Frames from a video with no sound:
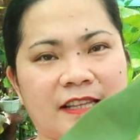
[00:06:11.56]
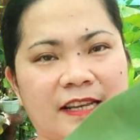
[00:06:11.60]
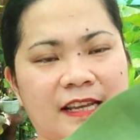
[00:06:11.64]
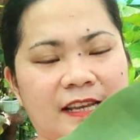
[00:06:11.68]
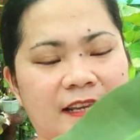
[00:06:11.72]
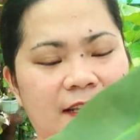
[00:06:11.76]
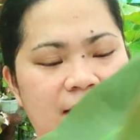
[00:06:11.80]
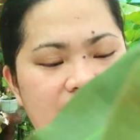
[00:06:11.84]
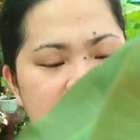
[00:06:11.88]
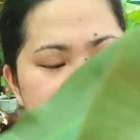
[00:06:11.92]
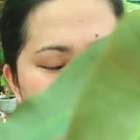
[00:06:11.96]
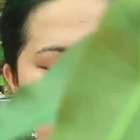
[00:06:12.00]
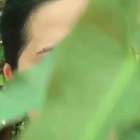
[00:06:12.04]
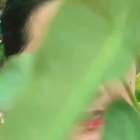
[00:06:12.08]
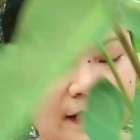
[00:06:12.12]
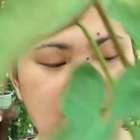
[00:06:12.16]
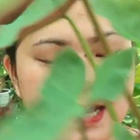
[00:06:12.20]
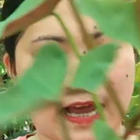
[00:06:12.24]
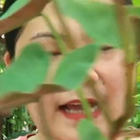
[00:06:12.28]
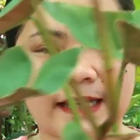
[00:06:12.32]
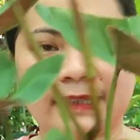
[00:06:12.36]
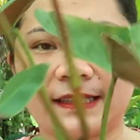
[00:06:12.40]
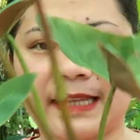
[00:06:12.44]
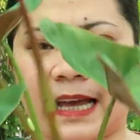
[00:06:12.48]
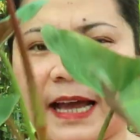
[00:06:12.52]
trailing na
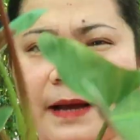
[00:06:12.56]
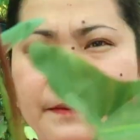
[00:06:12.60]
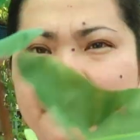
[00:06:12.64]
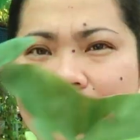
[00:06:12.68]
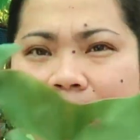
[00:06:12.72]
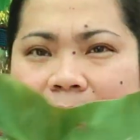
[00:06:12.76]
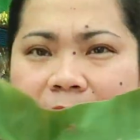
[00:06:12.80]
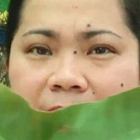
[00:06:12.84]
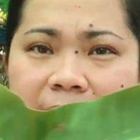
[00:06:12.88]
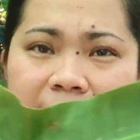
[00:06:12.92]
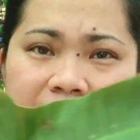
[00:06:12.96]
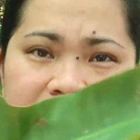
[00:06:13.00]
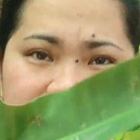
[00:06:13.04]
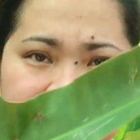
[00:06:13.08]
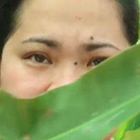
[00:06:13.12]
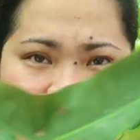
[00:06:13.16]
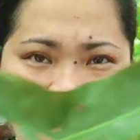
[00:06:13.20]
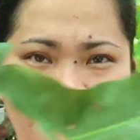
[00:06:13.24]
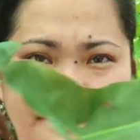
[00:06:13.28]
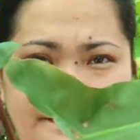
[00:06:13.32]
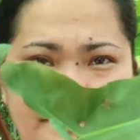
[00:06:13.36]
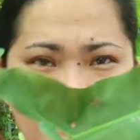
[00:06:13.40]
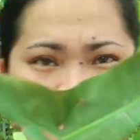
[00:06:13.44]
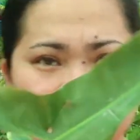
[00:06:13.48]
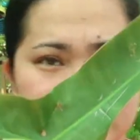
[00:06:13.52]
naataba.
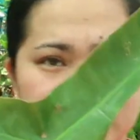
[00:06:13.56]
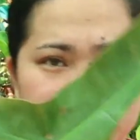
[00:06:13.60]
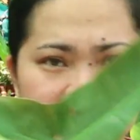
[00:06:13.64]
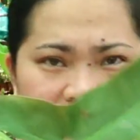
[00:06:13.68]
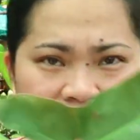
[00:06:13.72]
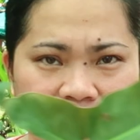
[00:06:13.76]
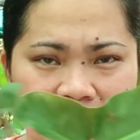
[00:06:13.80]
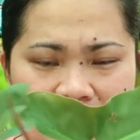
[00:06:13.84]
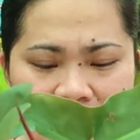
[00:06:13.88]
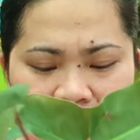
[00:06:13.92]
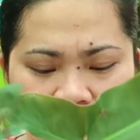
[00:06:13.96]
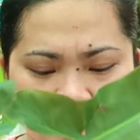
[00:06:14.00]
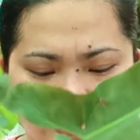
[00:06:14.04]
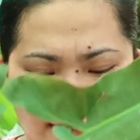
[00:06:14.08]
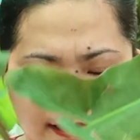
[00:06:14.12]
Yan.